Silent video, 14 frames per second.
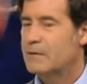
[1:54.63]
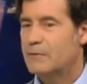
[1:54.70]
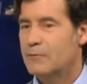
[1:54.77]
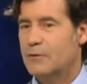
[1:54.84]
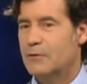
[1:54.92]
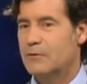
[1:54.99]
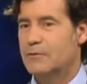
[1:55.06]

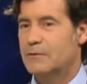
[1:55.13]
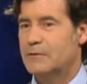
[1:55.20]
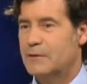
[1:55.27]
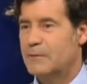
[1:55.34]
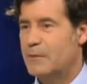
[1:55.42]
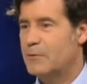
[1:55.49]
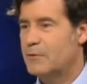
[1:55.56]
Luego
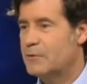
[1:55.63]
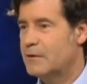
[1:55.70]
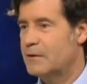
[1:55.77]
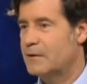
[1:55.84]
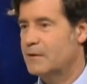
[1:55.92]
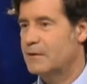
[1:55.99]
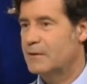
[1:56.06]
estimamos
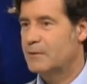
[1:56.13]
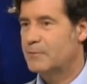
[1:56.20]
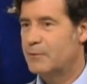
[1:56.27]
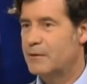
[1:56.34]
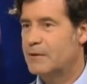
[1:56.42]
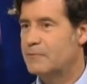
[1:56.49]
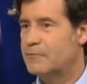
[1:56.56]
que
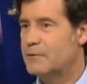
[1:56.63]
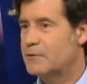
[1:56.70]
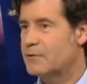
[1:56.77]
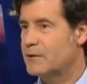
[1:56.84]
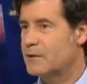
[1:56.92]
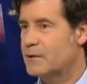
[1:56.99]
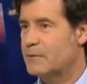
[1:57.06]
después del
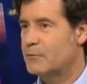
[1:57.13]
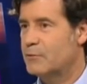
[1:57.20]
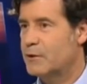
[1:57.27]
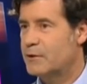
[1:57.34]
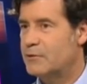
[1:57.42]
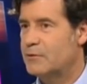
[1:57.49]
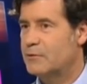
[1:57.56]
esfuerzo que hemos
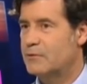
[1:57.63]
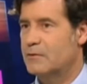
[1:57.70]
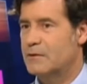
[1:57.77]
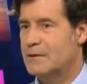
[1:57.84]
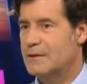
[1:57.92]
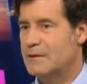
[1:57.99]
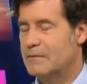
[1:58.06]
hecho
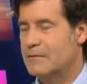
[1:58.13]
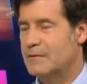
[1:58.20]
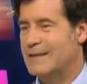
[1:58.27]
y